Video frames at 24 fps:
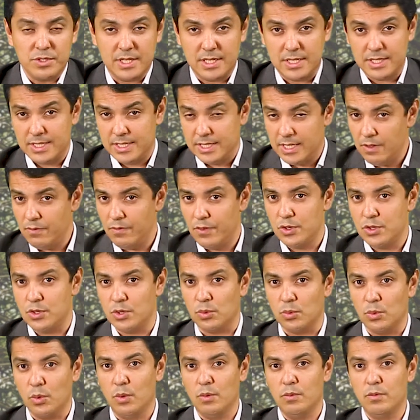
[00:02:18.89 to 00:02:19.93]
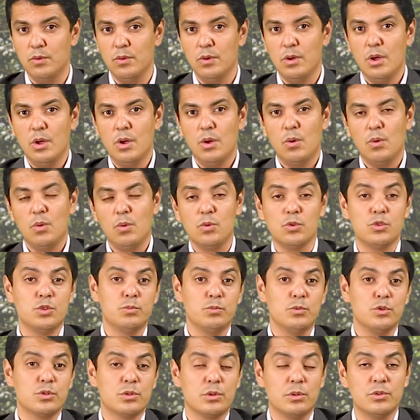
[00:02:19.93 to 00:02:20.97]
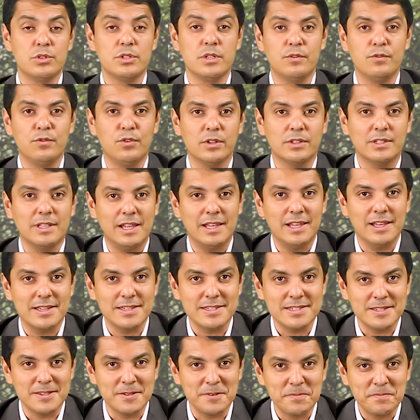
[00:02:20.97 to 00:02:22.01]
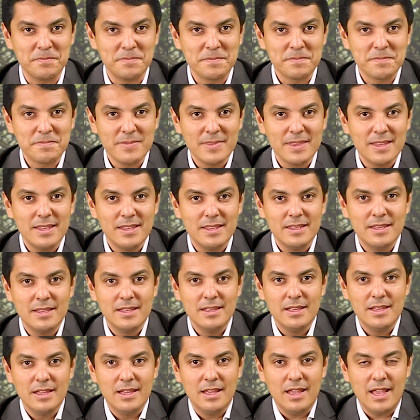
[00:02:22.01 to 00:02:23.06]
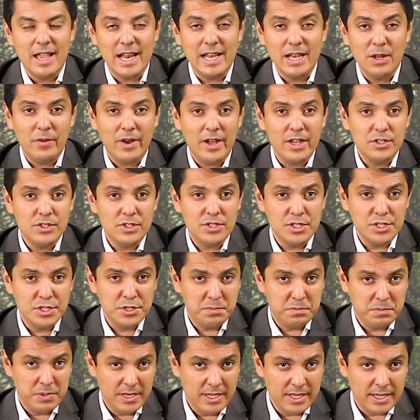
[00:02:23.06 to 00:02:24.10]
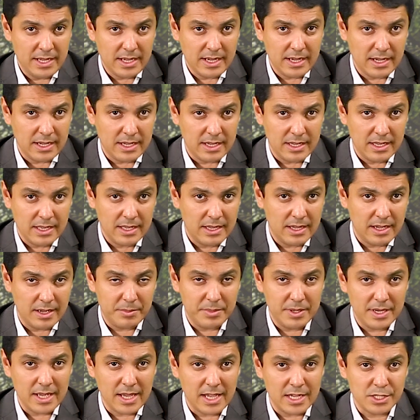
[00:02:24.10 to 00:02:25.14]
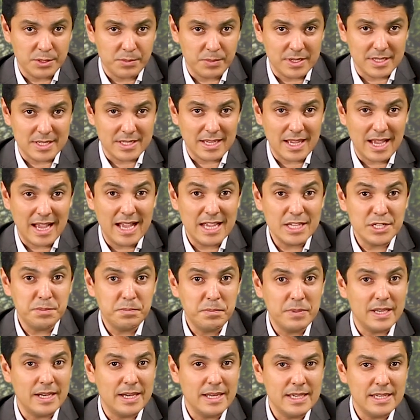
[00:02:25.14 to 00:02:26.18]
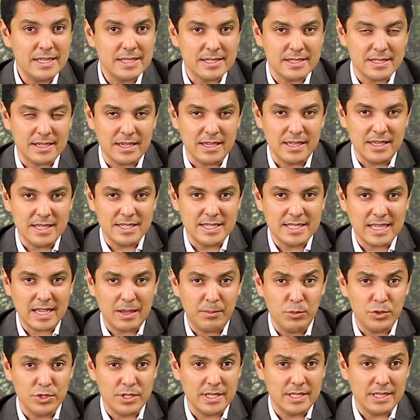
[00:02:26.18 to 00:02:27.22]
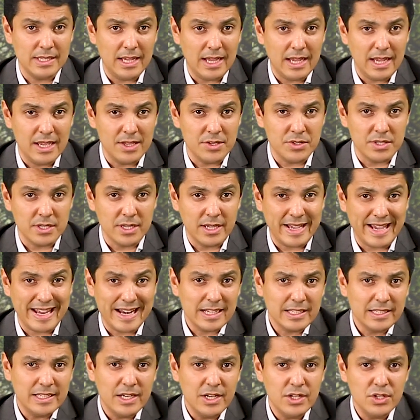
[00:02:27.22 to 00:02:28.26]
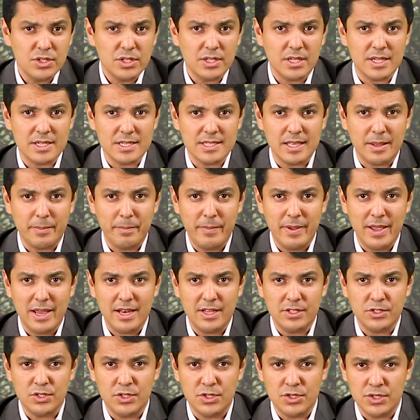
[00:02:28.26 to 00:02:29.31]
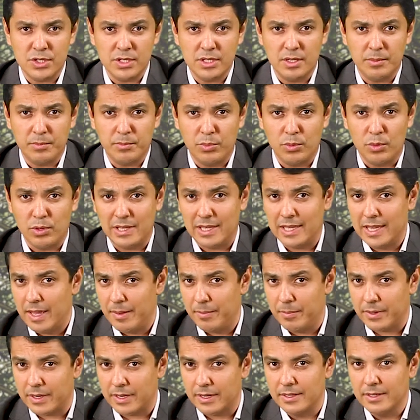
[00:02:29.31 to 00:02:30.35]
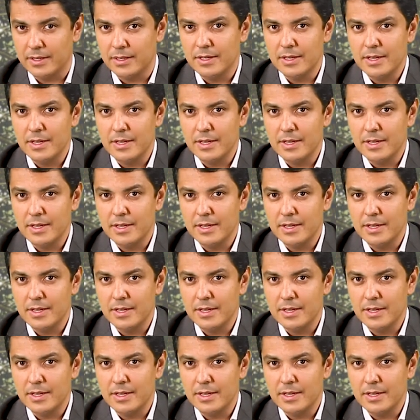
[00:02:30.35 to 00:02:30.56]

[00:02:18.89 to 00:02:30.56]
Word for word: sensíveis de novo, os músculos se fortalecem. Ellen White explica, abre aspas, a aspereza e escamosidade, características da pele atingida por lepra,